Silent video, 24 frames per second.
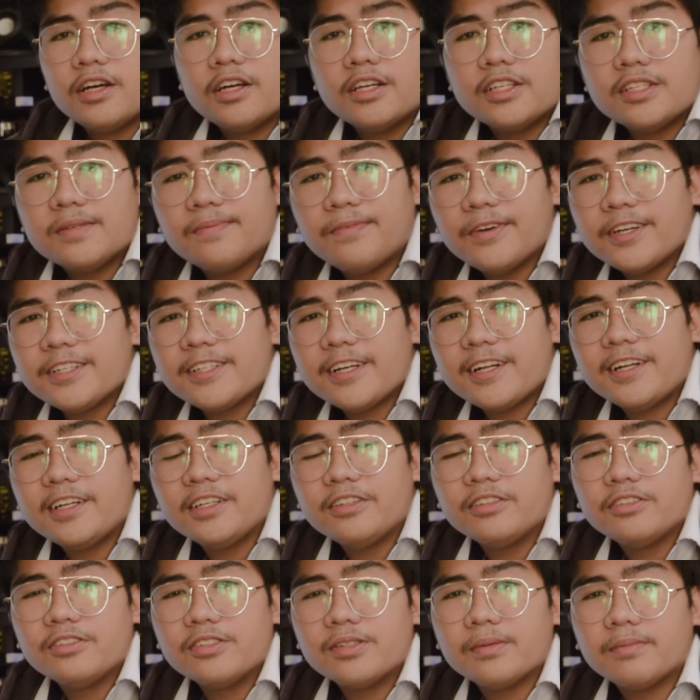Especially
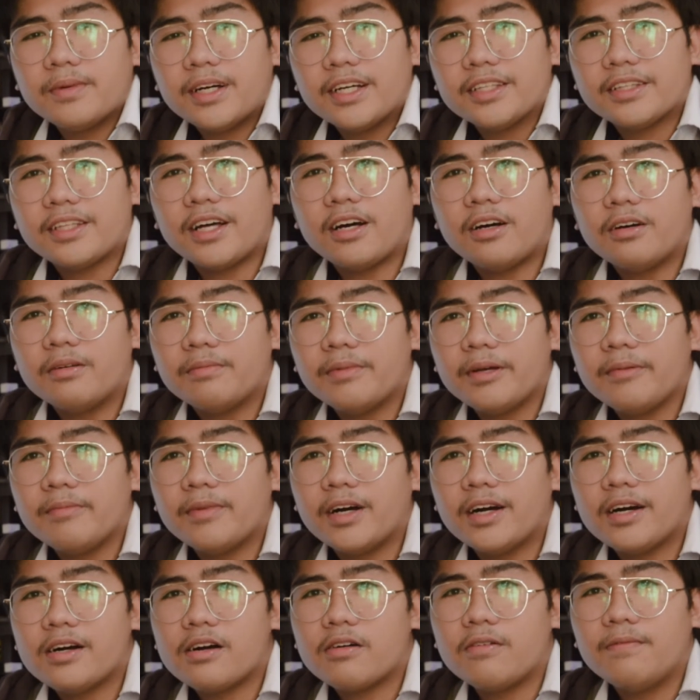dun sa mga tao may
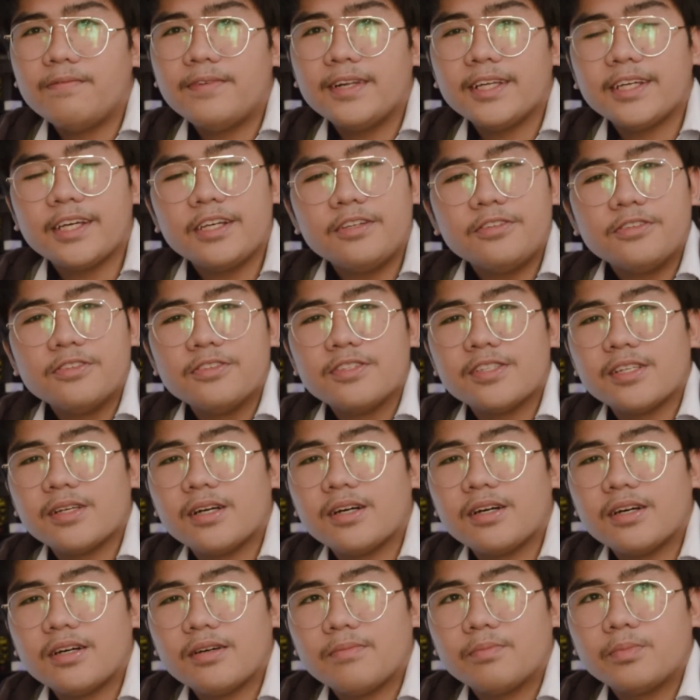mga complications
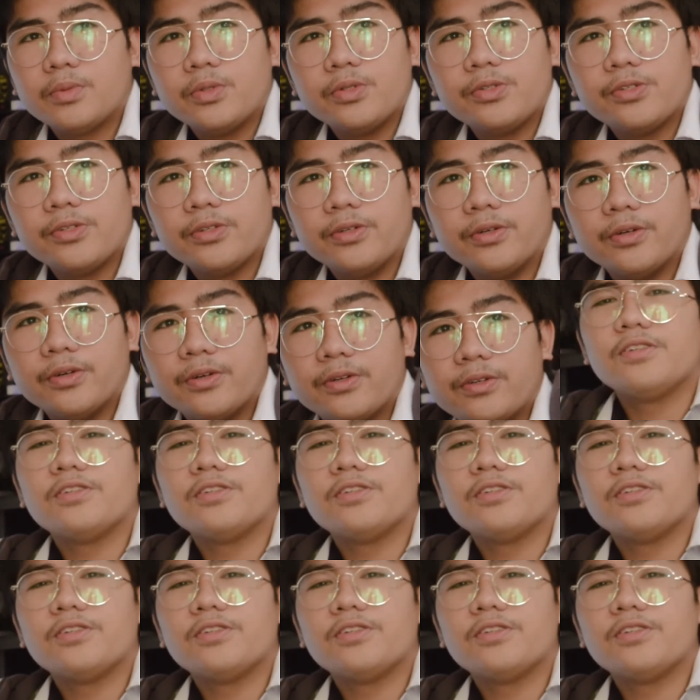sa puso.